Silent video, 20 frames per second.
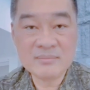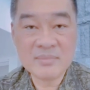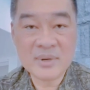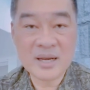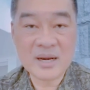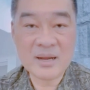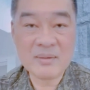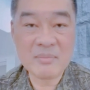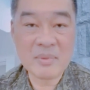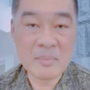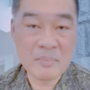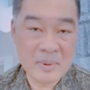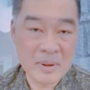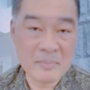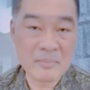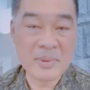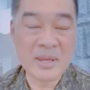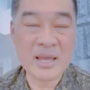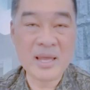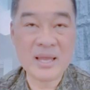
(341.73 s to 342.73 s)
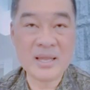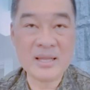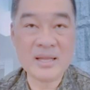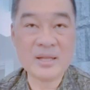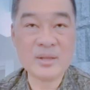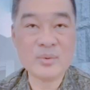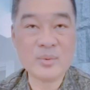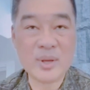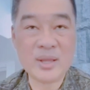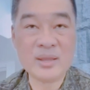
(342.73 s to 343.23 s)
para mapagbigyan
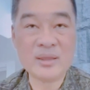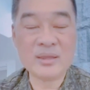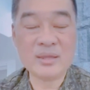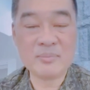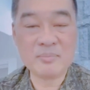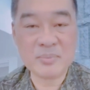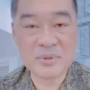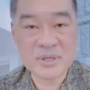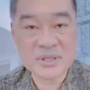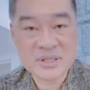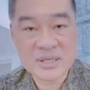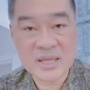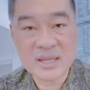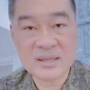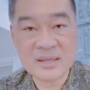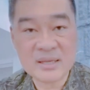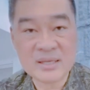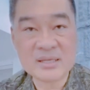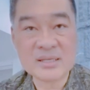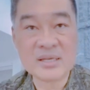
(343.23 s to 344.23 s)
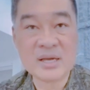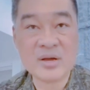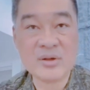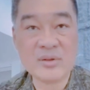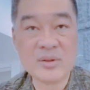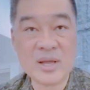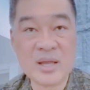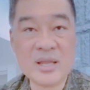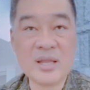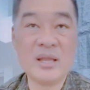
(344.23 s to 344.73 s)
ng 20% discount.
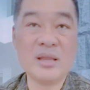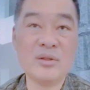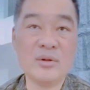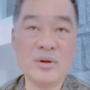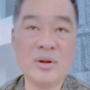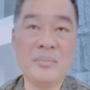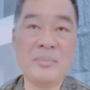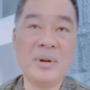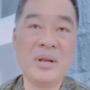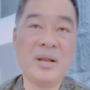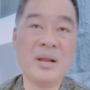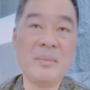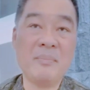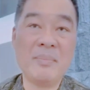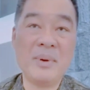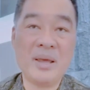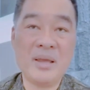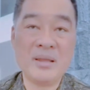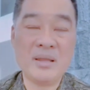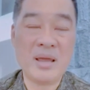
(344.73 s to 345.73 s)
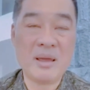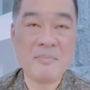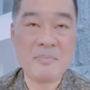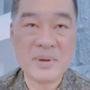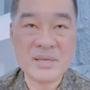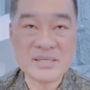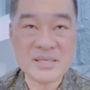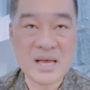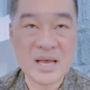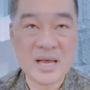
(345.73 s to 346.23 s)
At ito naman na,
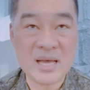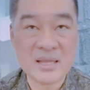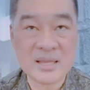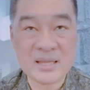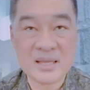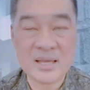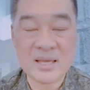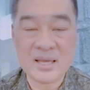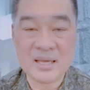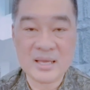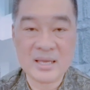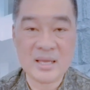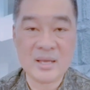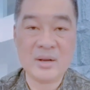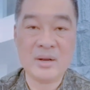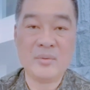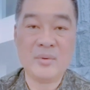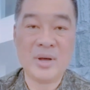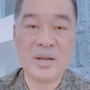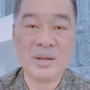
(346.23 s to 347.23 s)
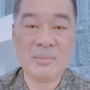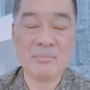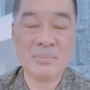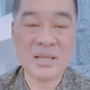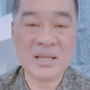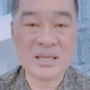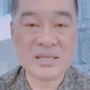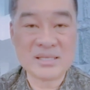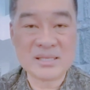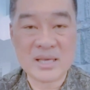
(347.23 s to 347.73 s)
naipasa at uh, ginawa ng
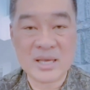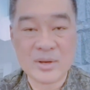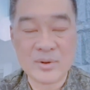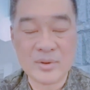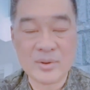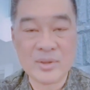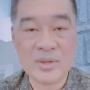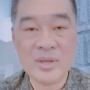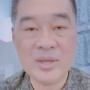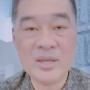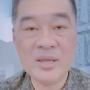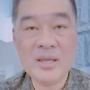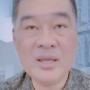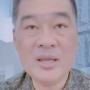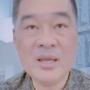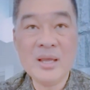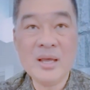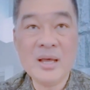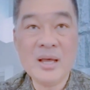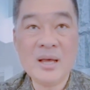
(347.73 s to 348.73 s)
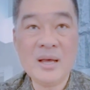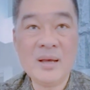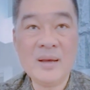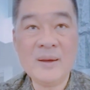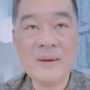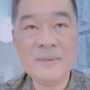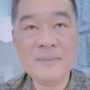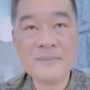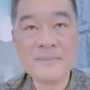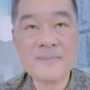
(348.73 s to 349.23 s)
batas ngayon.
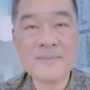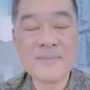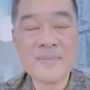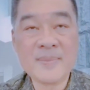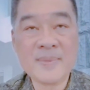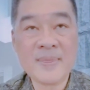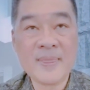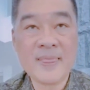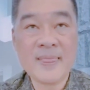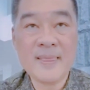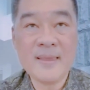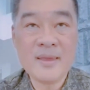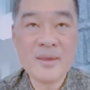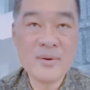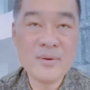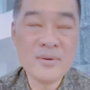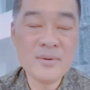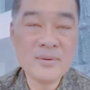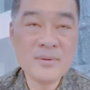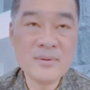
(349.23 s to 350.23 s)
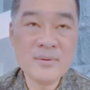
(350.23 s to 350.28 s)
Um, yung